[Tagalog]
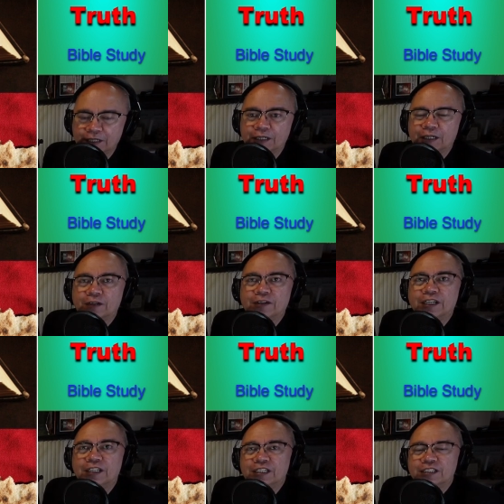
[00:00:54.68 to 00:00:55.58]
Okay,
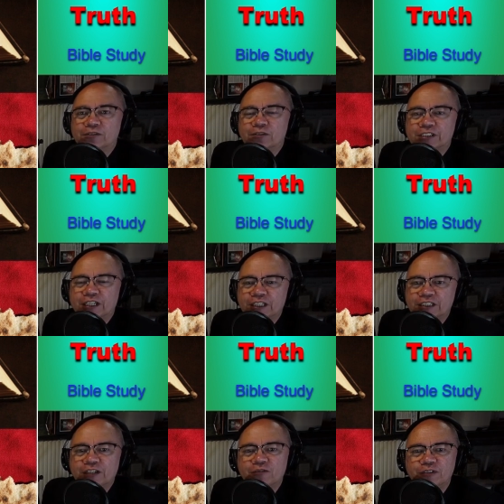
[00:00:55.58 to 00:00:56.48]
so sa
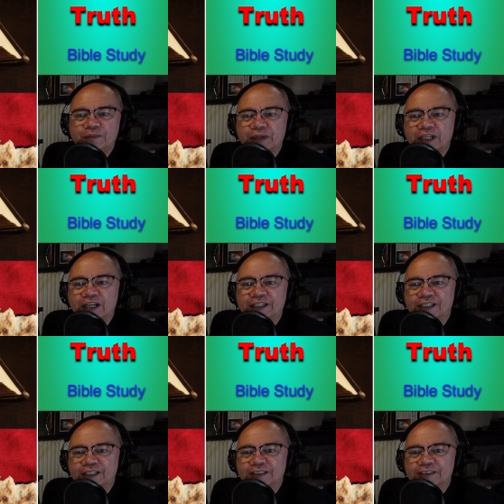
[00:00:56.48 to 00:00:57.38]
ating unang
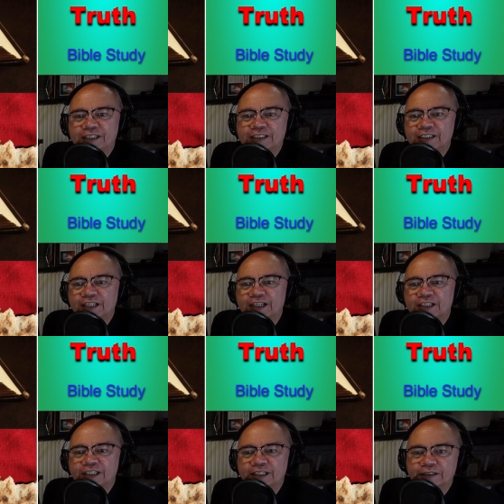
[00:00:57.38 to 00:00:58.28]
pag-aaral, titingnan
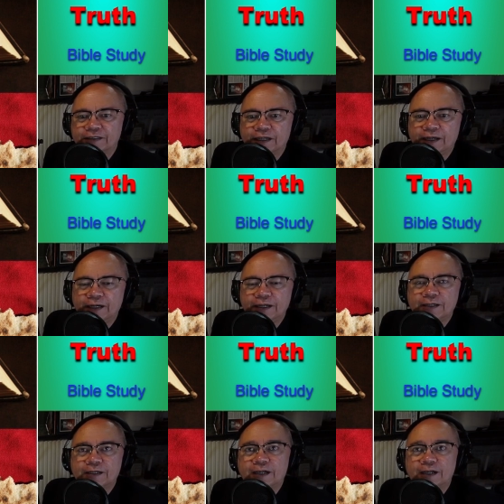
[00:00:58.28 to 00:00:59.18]
natin ang
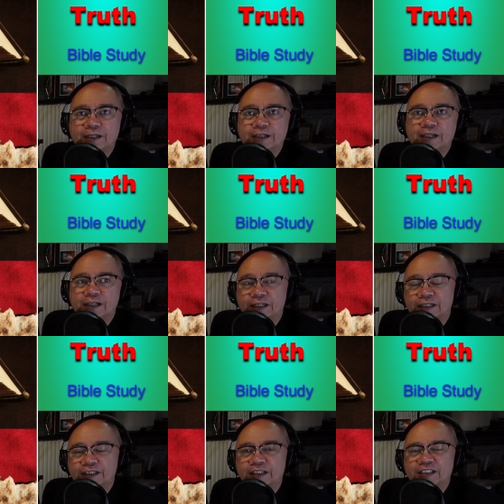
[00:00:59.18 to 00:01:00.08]

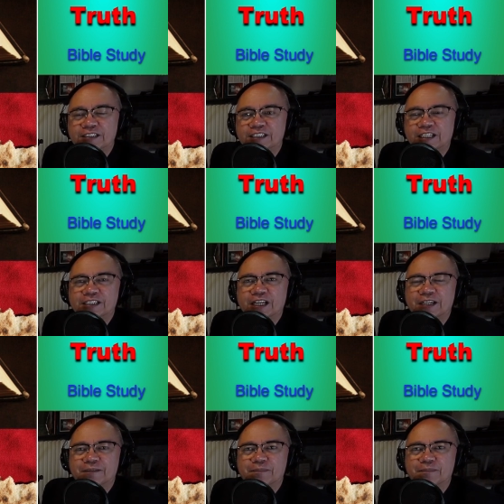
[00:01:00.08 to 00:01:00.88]
kahalagahan ng salita ng